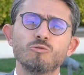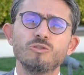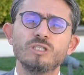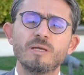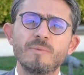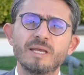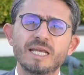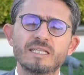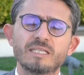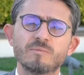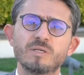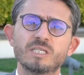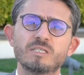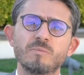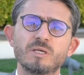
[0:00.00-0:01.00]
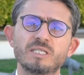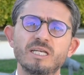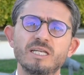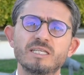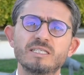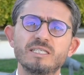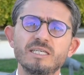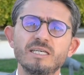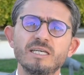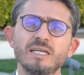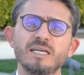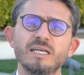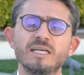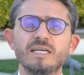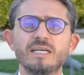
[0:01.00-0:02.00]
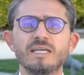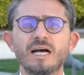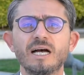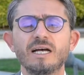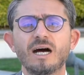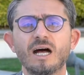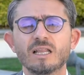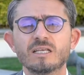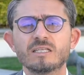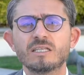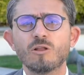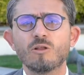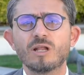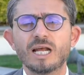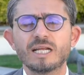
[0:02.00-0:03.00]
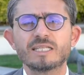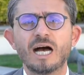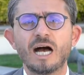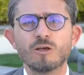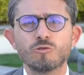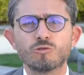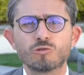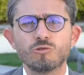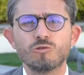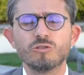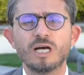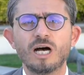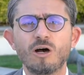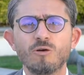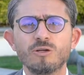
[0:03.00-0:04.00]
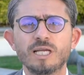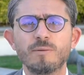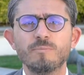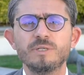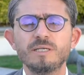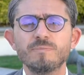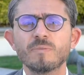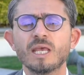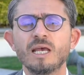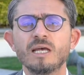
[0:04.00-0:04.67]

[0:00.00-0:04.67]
gündeme getirmesi meselesi e, algısal olarak daha güçlü, daha önemli.